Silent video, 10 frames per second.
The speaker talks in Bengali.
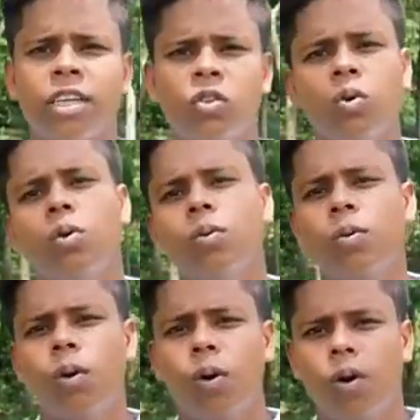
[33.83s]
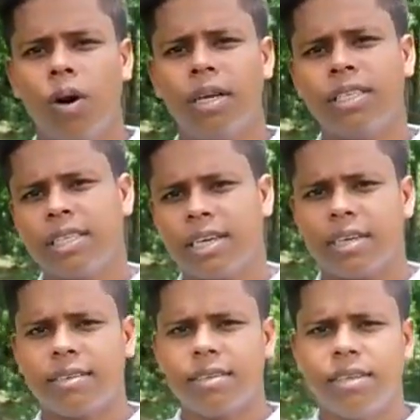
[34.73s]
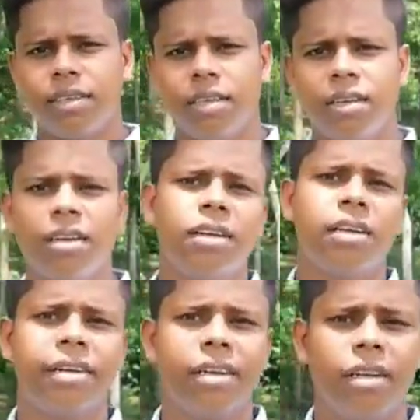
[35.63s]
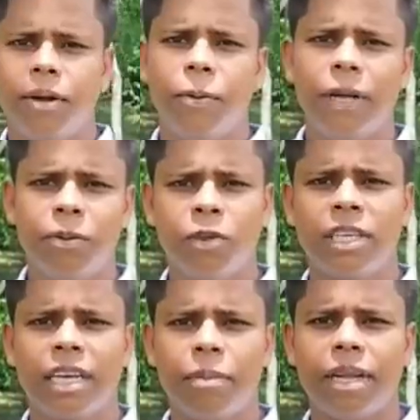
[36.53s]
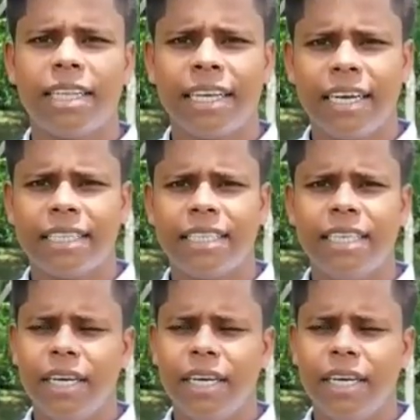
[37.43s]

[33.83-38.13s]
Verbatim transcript: কিছু স্ট্যাটাস ফেসবুক থেকে আমরা দেখে আসি